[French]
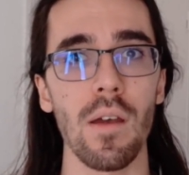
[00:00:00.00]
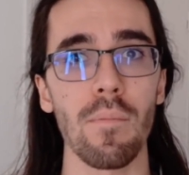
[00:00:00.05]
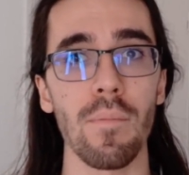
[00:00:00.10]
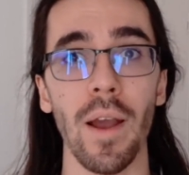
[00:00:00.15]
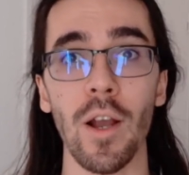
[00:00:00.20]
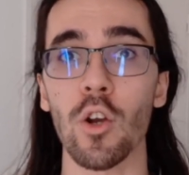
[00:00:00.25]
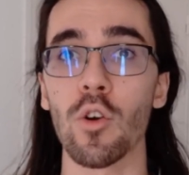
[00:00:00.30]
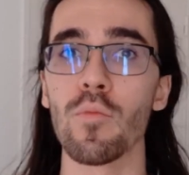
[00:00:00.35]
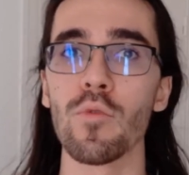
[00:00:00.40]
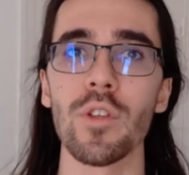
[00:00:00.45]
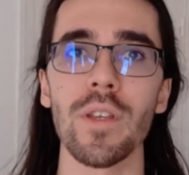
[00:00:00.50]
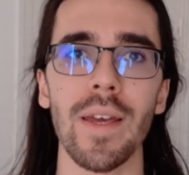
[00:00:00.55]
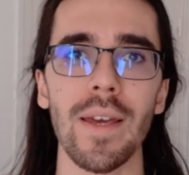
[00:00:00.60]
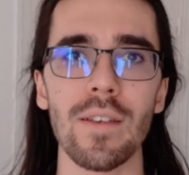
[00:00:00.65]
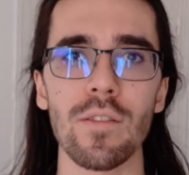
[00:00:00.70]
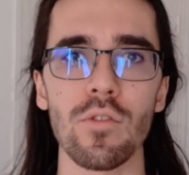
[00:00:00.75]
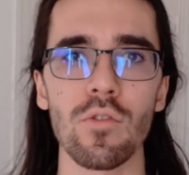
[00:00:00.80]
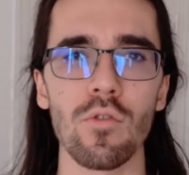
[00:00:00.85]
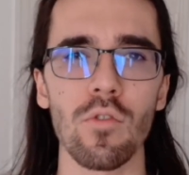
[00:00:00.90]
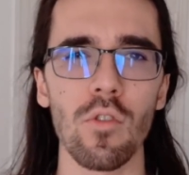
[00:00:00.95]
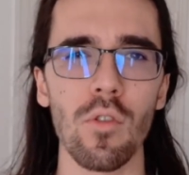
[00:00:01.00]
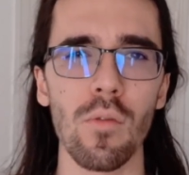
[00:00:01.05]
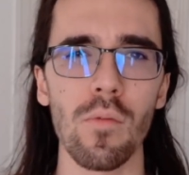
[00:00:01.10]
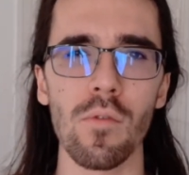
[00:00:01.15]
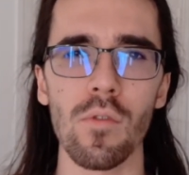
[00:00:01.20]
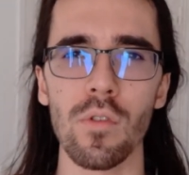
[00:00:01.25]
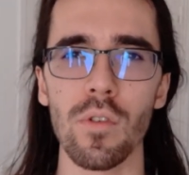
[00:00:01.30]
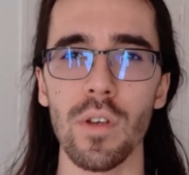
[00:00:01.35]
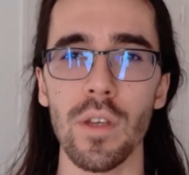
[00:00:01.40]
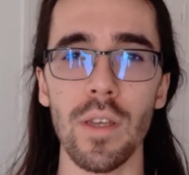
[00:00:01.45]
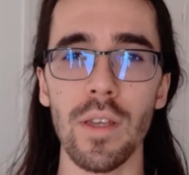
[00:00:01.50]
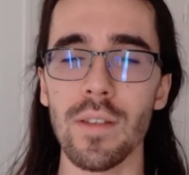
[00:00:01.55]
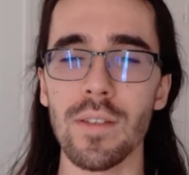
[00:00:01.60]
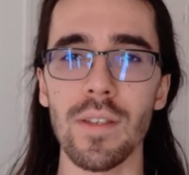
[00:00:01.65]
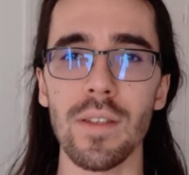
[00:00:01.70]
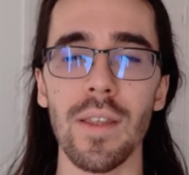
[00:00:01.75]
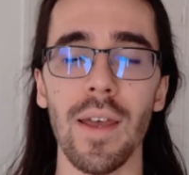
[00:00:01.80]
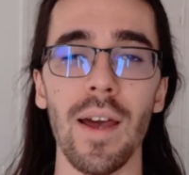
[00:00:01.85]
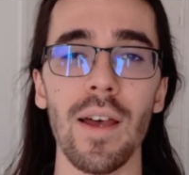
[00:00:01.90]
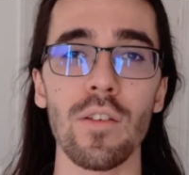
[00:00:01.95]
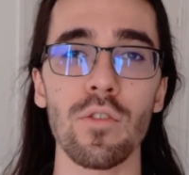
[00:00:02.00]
ma communication, euh, etc.